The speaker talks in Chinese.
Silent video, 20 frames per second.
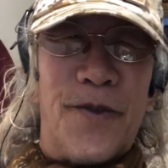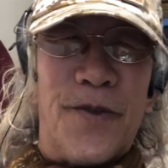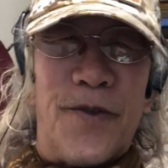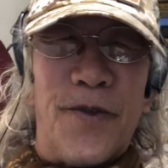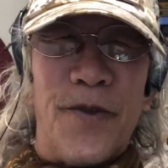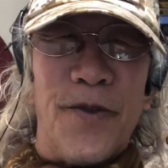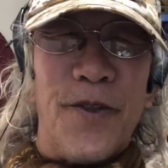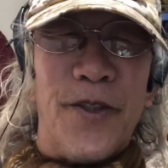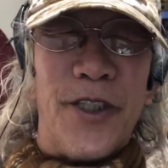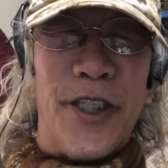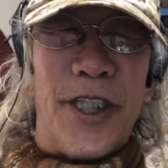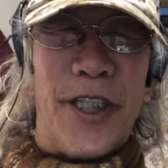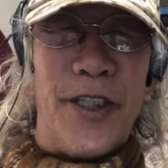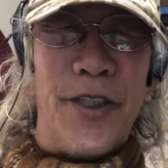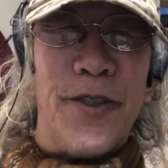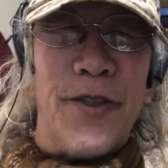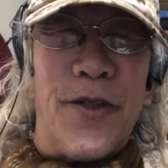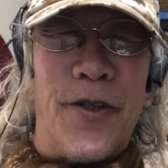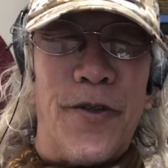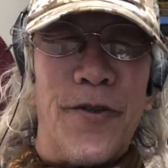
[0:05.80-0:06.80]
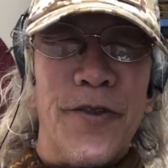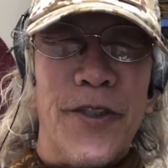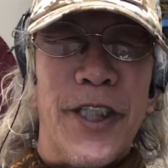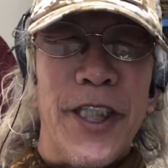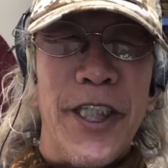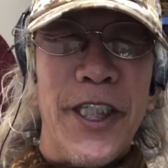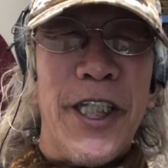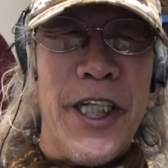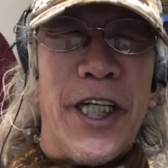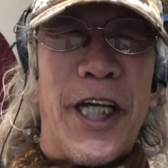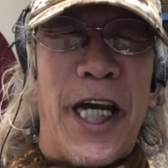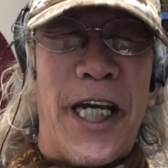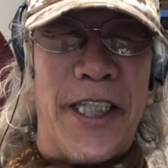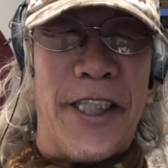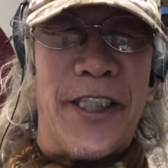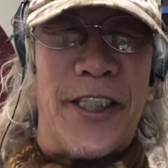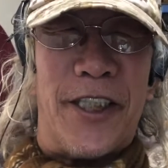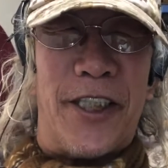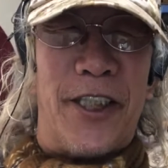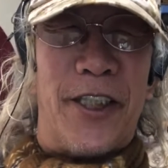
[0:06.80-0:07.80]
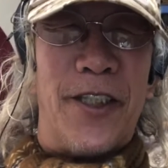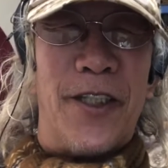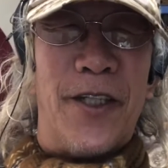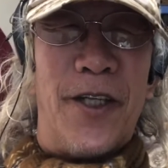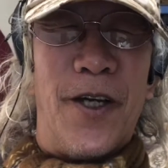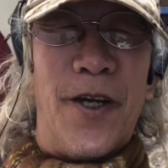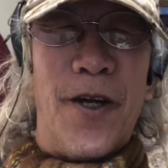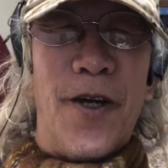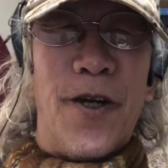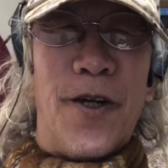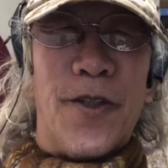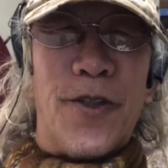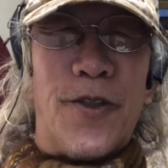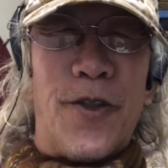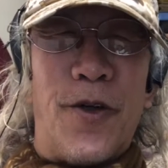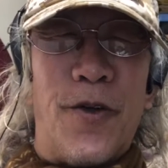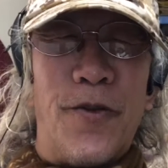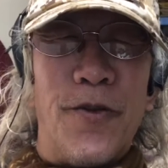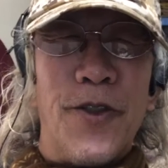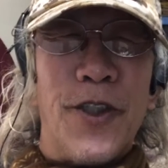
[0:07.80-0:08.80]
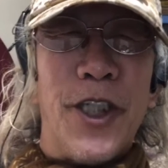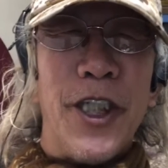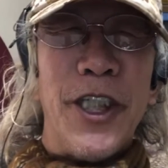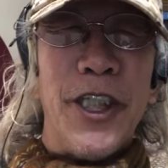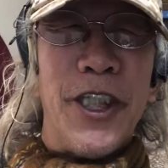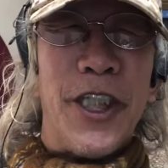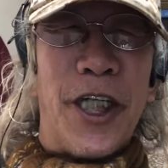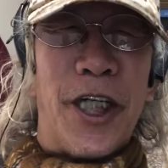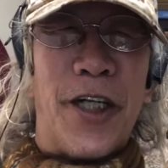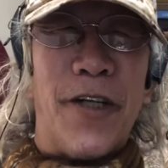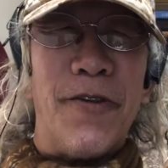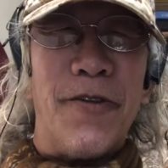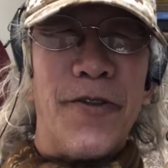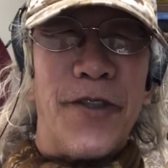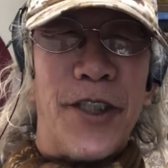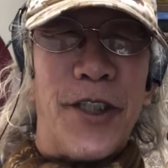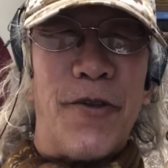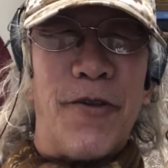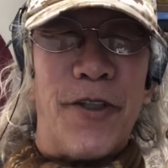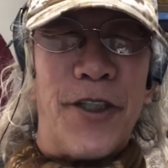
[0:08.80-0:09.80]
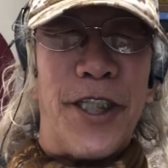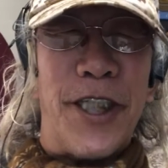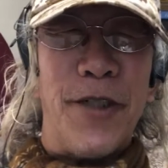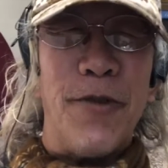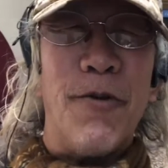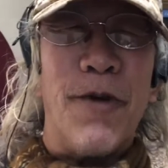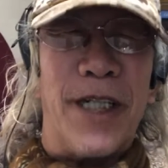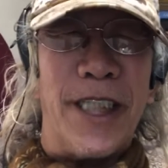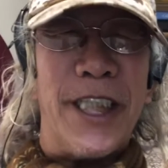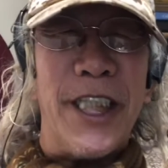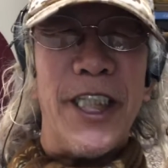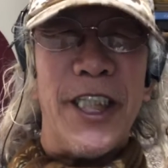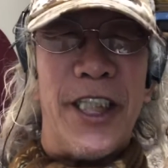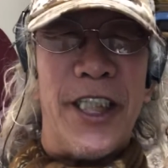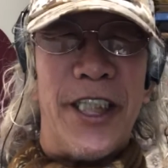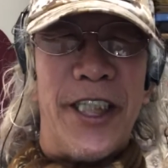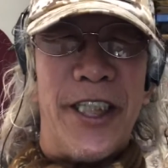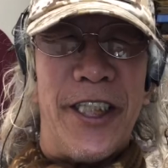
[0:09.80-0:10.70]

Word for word: 中国人从今天开始，从今以后有了新皇帝，